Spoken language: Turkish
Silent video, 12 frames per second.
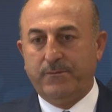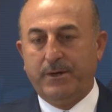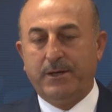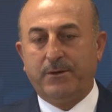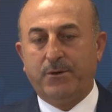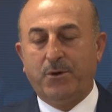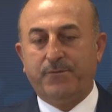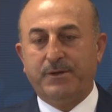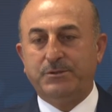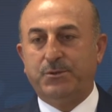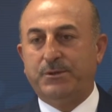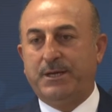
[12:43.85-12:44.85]
ve
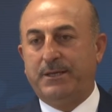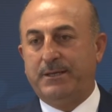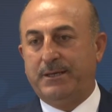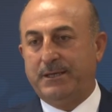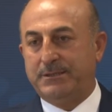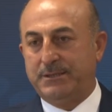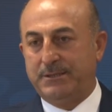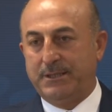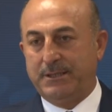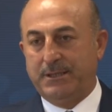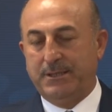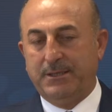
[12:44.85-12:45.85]
Körfez ülkeleri
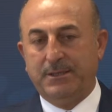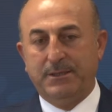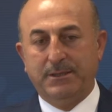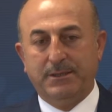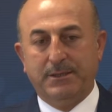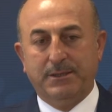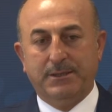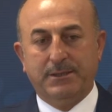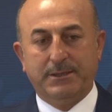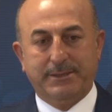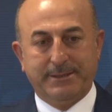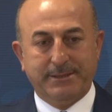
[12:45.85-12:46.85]
arasındaki e,
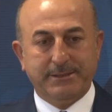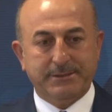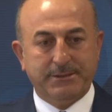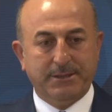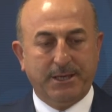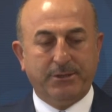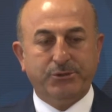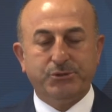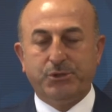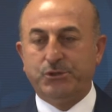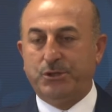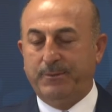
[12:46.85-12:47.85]
kriz
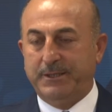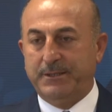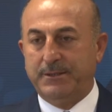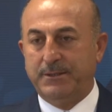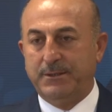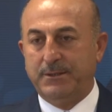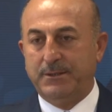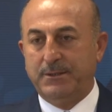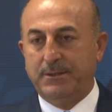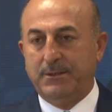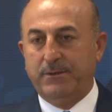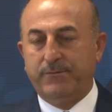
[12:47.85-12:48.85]
henüz çözülmedi.
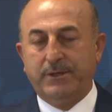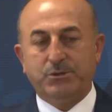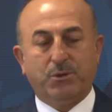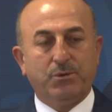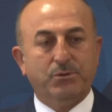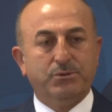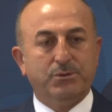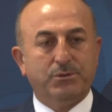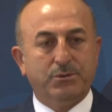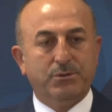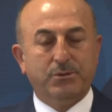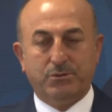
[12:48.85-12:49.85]
Ve çok
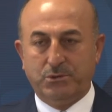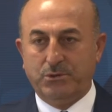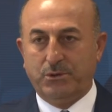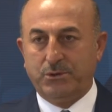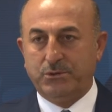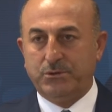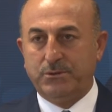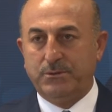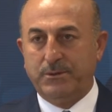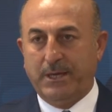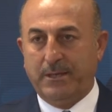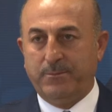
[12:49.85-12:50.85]
üzüntü duyuyoruz.
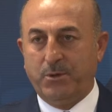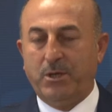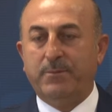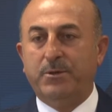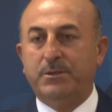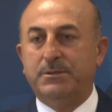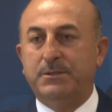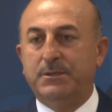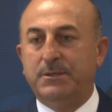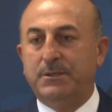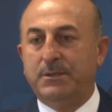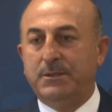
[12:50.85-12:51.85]
Yani böyle bir
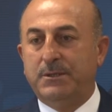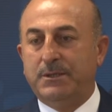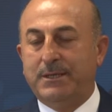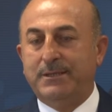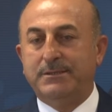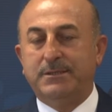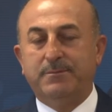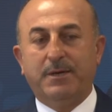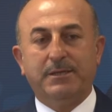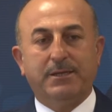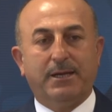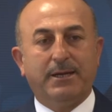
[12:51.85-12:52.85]
krizin
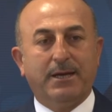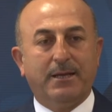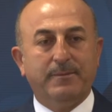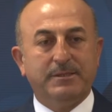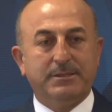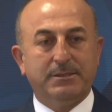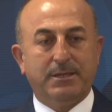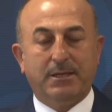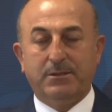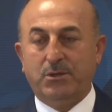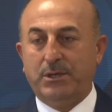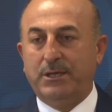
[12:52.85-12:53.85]
meydana
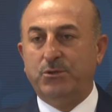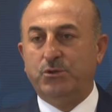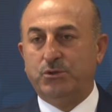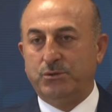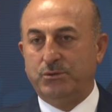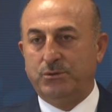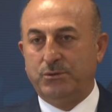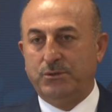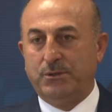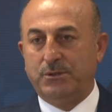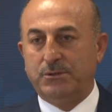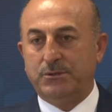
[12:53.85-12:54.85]
gelmesinden dolayı üzüntü
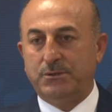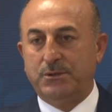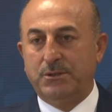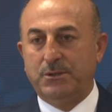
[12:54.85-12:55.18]
duyuyoruz.